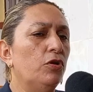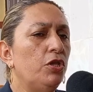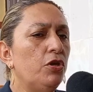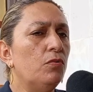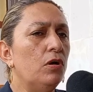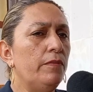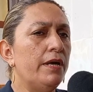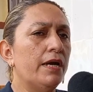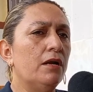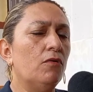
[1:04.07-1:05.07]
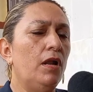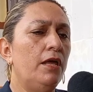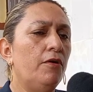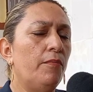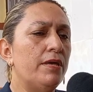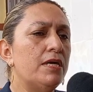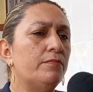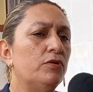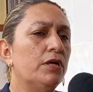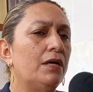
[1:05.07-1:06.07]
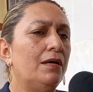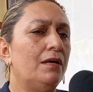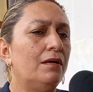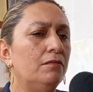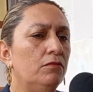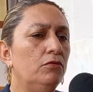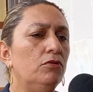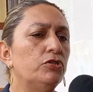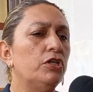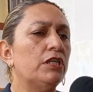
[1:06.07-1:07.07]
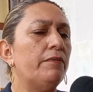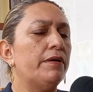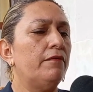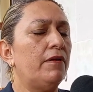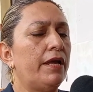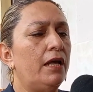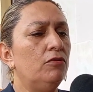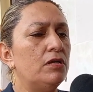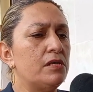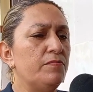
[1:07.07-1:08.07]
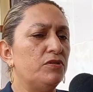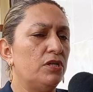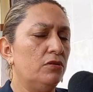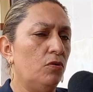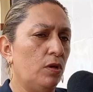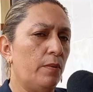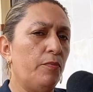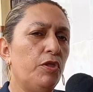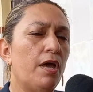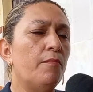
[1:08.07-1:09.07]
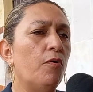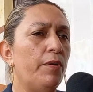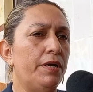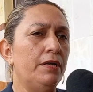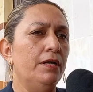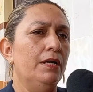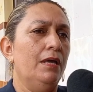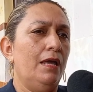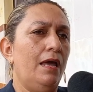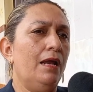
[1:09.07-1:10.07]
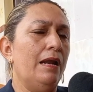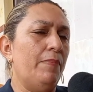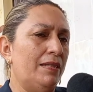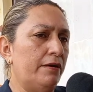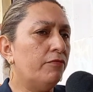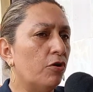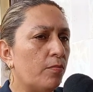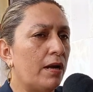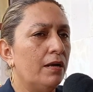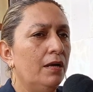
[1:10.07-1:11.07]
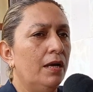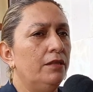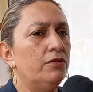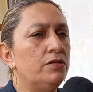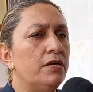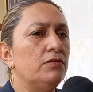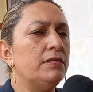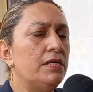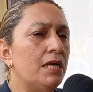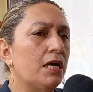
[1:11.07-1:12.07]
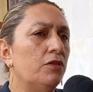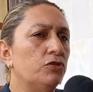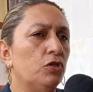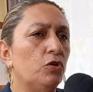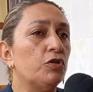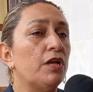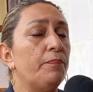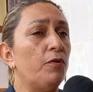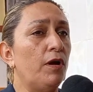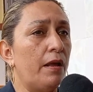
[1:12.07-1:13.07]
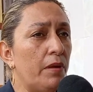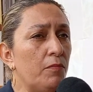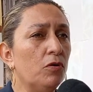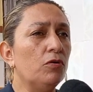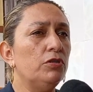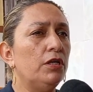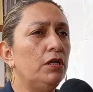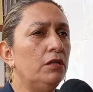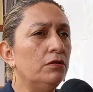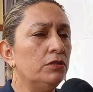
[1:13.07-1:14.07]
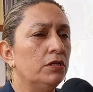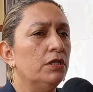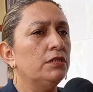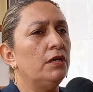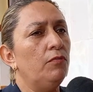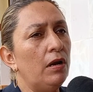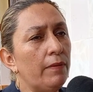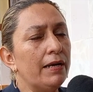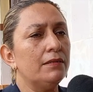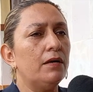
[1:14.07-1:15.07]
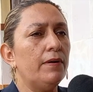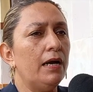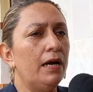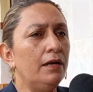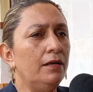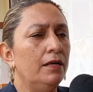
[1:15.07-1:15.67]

los niños volvían al colegio, veíamos que no se estaba reflejando al 100% lo que podíamos ver en la plataforma. Entonces, eso hacía que nosotros reprogramemos contenidos, se vuelvan a trabajar